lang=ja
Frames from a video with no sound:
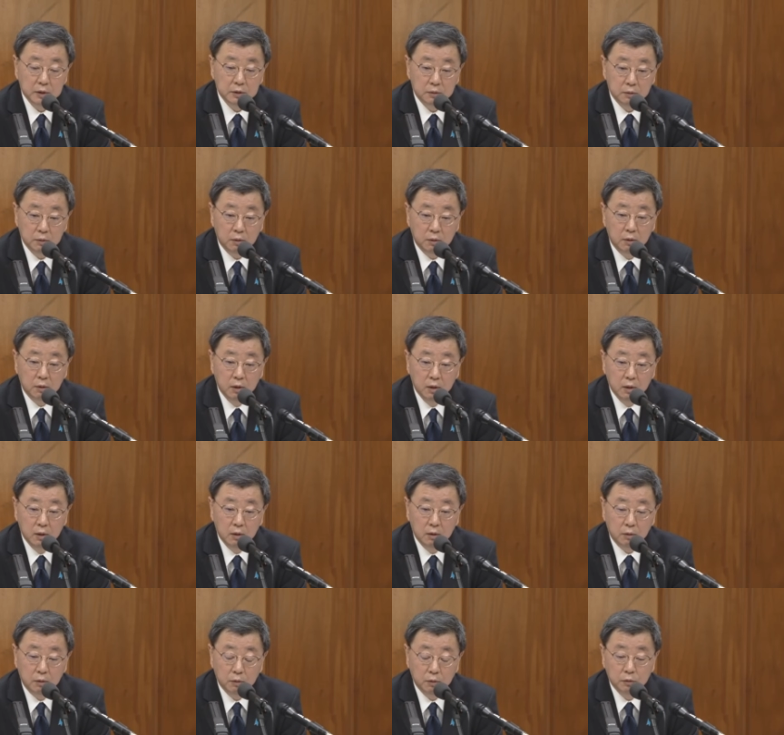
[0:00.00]
過去ので
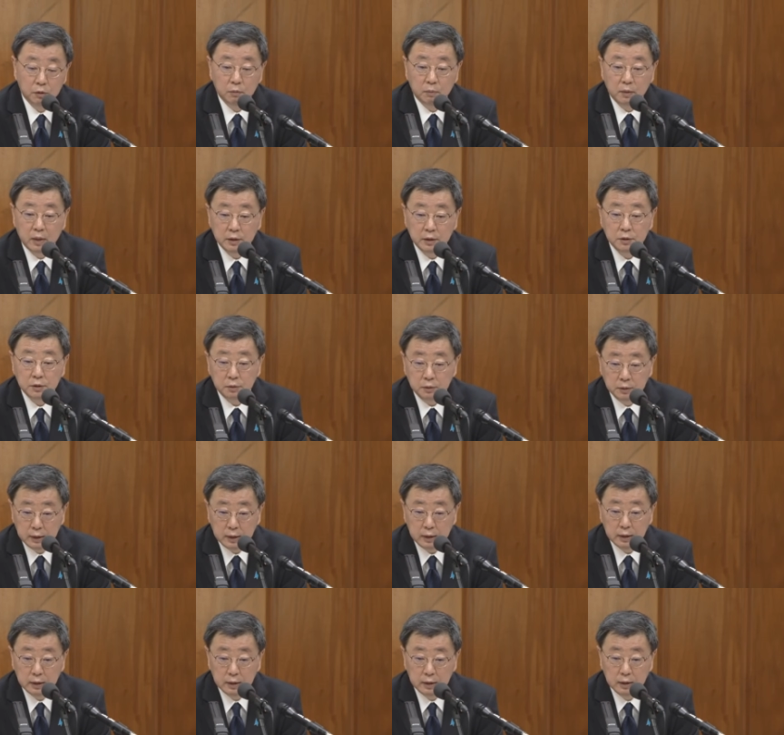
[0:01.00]
すね何
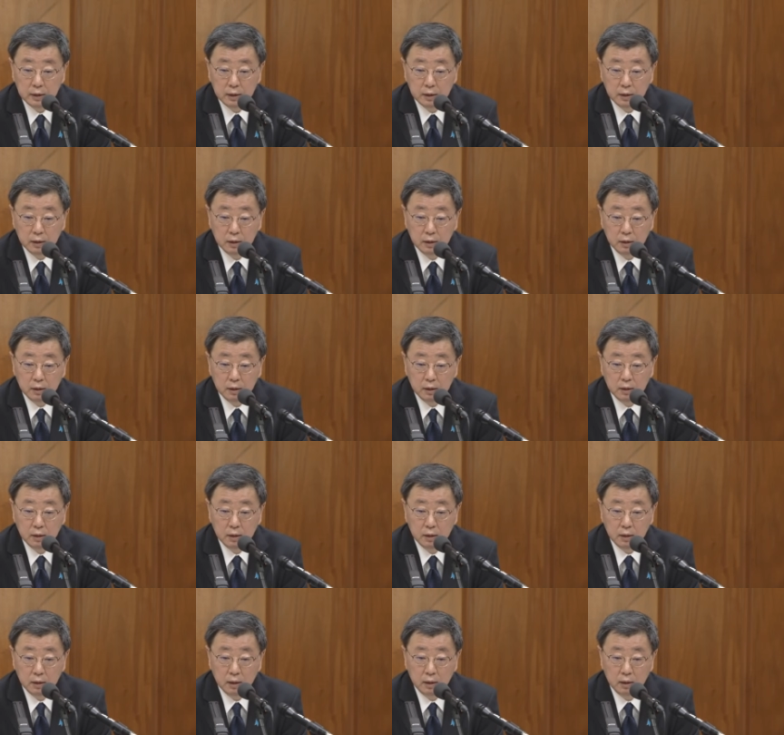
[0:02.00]
年間かの動きを
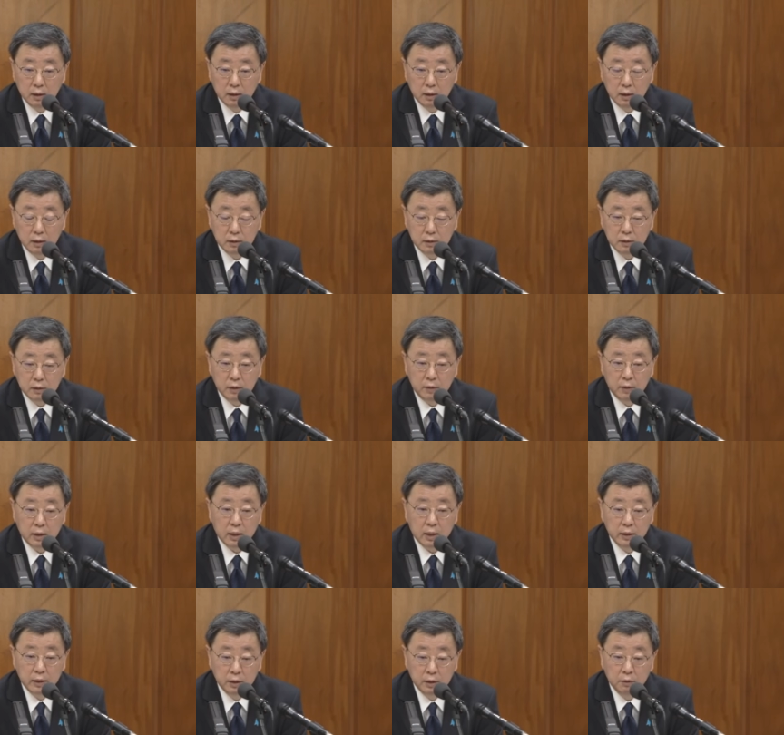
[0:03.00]
見ますと、
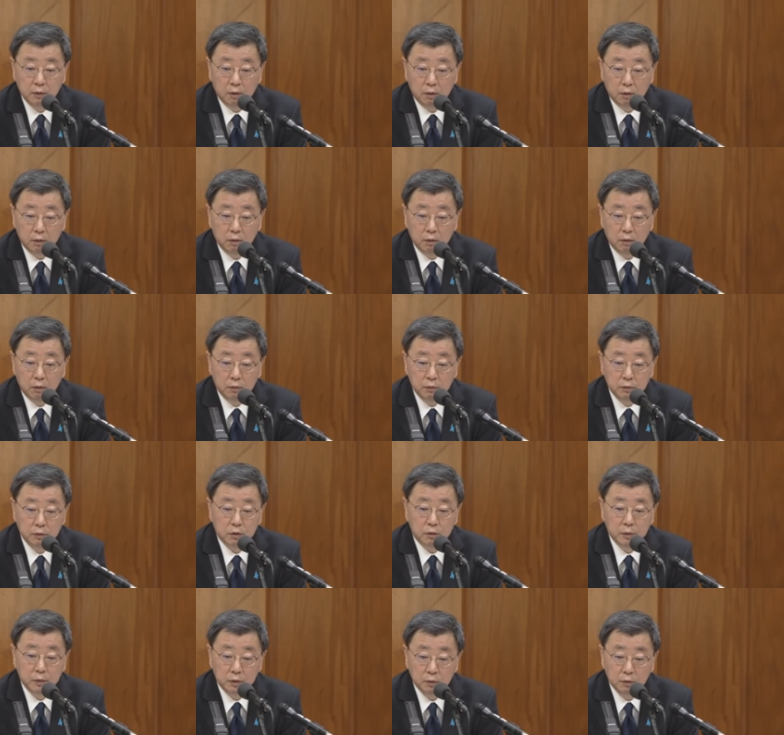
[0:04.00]
ノルマ以上に